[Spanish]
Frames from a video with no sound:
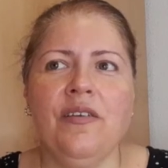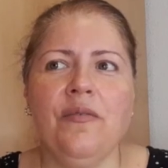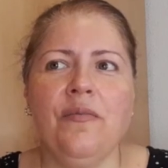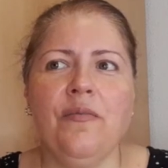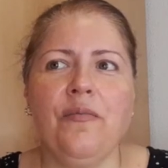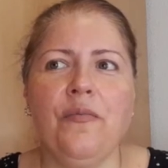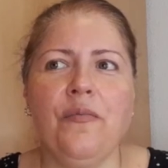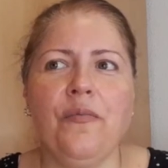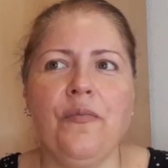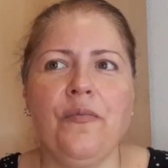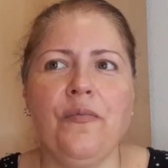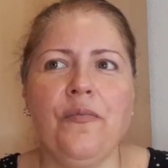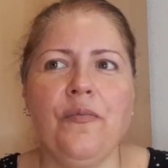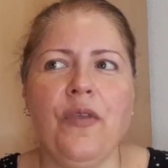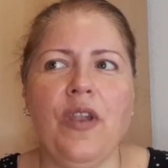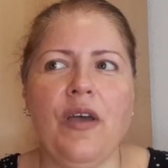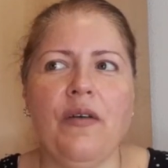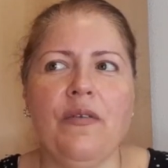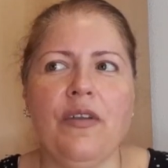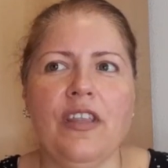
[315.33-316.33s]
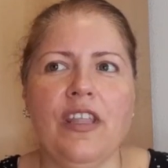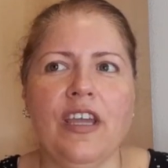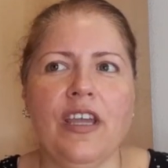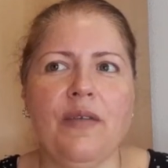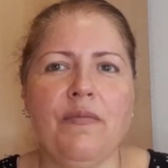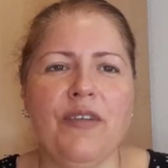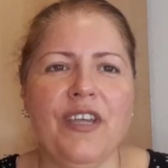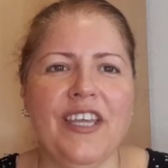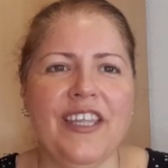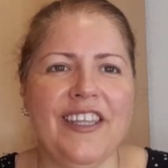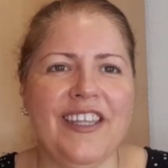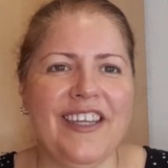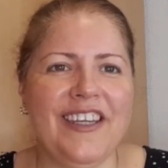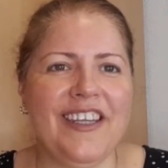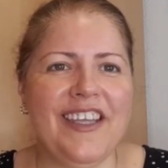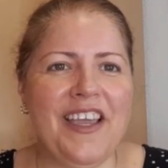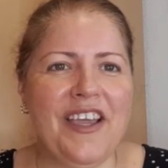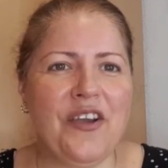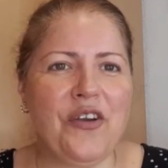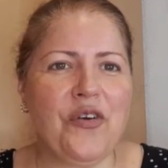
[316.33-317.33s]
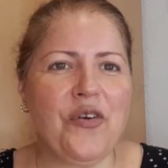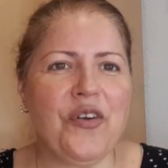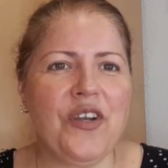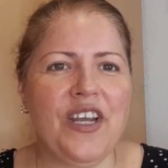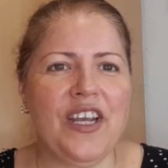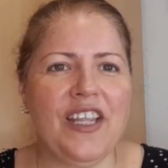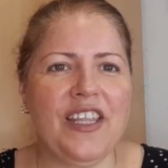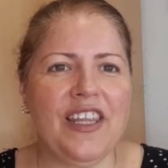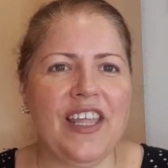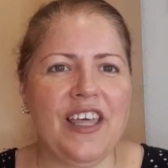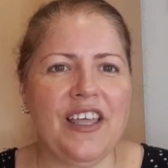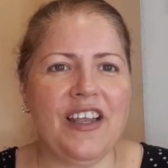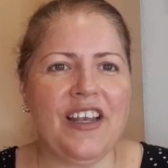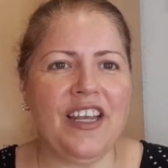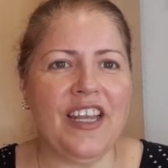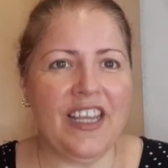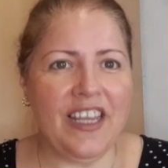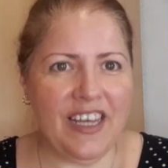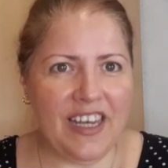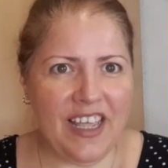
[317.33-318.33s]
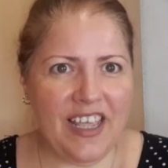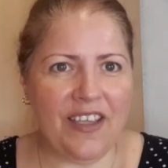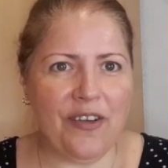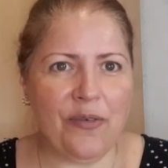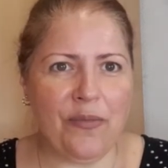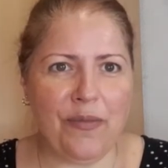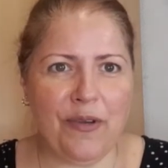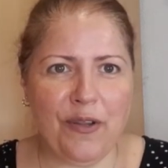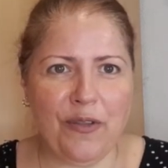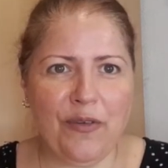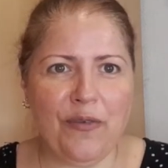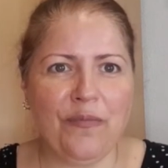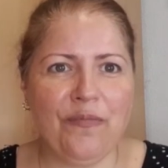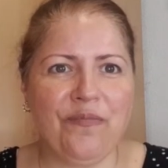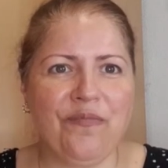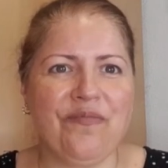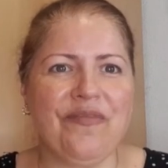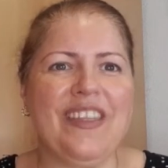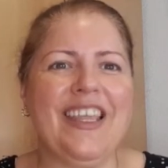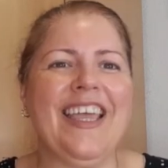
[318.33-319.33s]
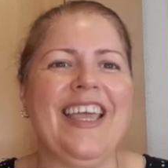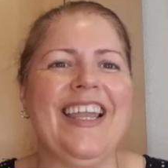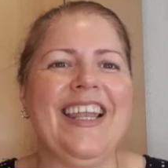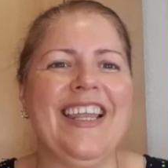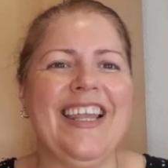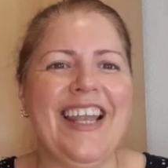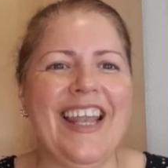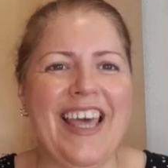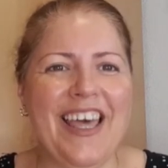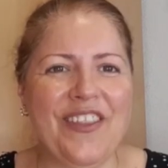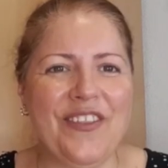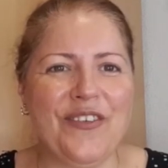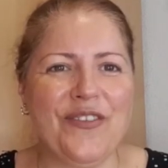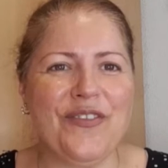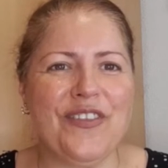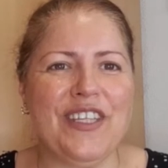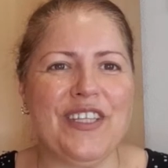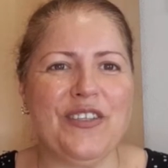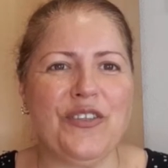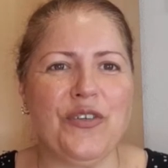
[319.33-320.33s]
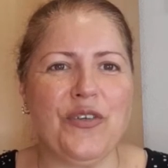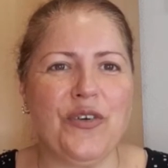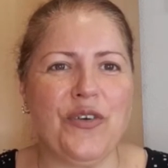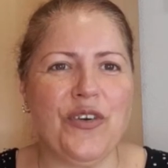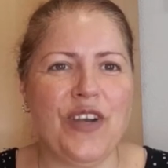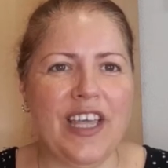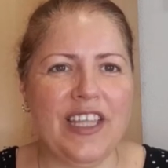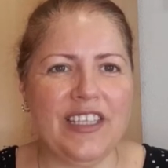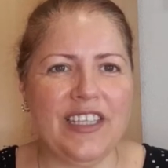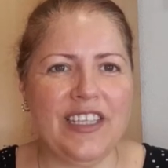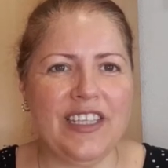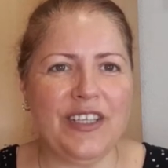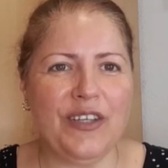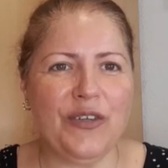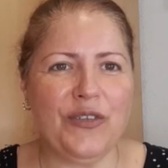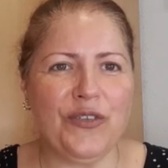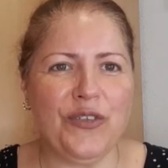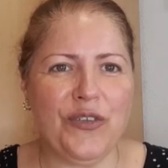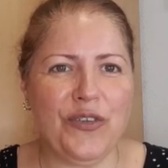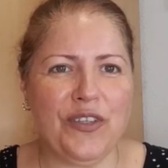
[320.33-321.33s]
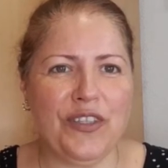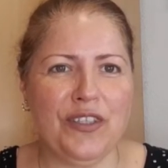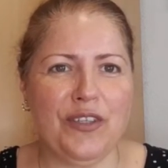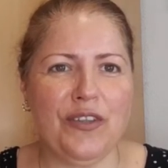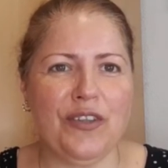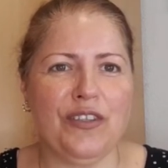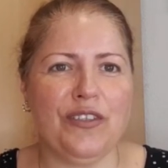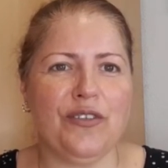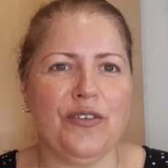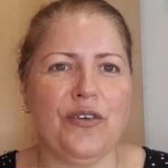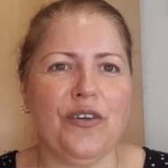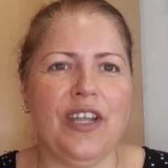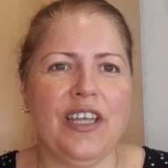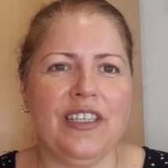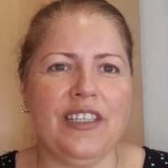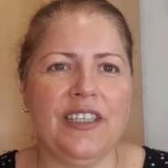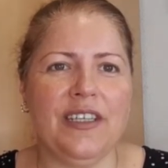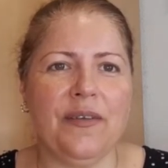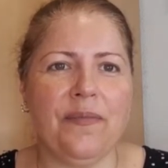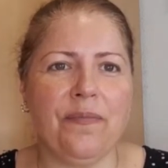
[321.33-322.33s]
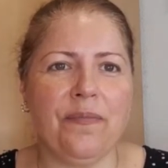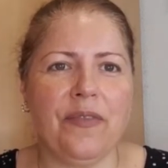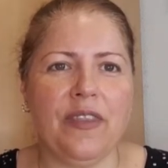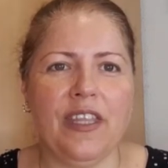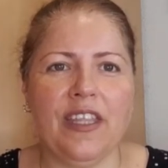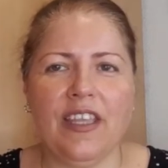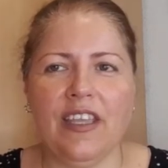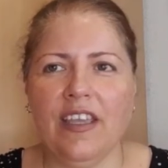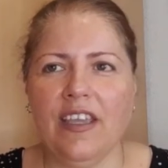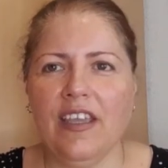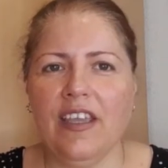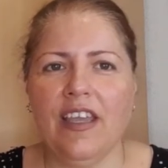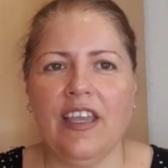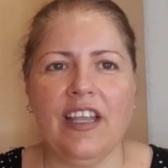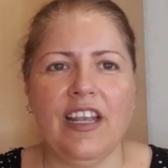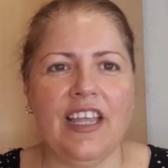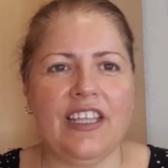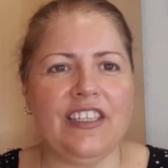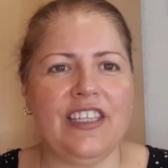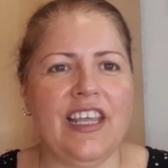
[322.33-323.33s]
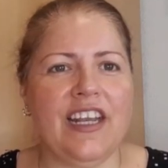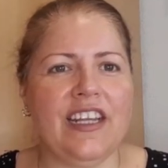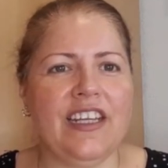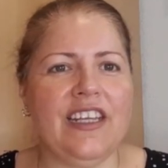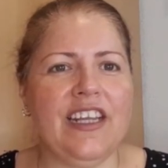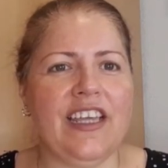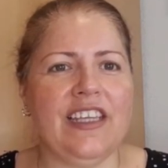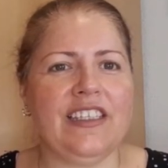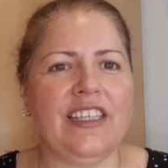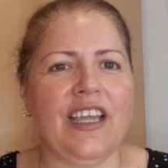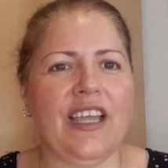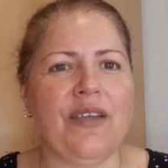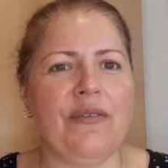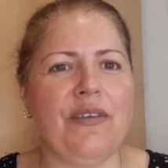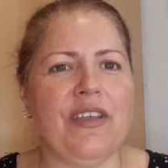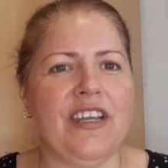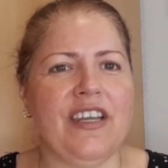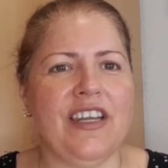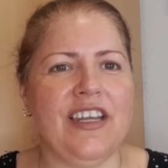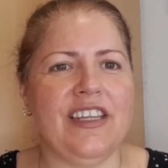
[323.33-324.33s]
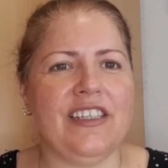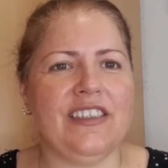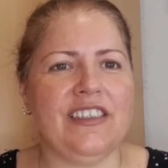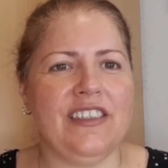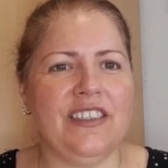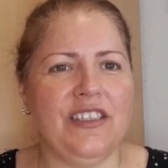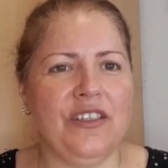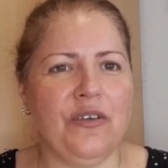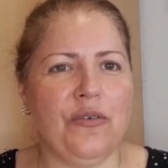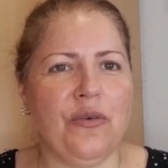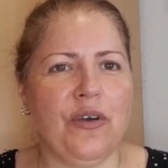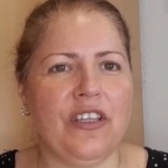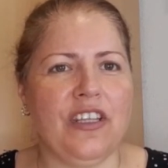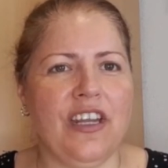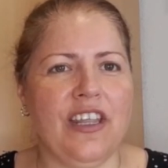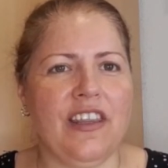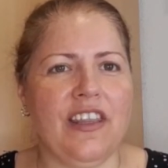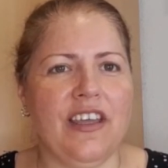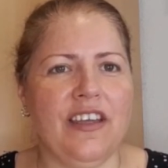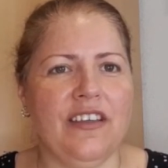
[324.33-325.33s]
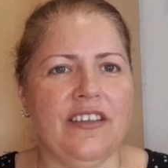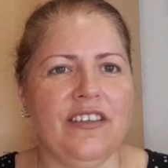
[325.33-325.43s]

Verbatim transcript: mm, la verdad es que me quedaría con el, edad, perdón, el helado de chocolate con trocitos de chocolate. En las tarrinas estas que vienen así en cuadradas.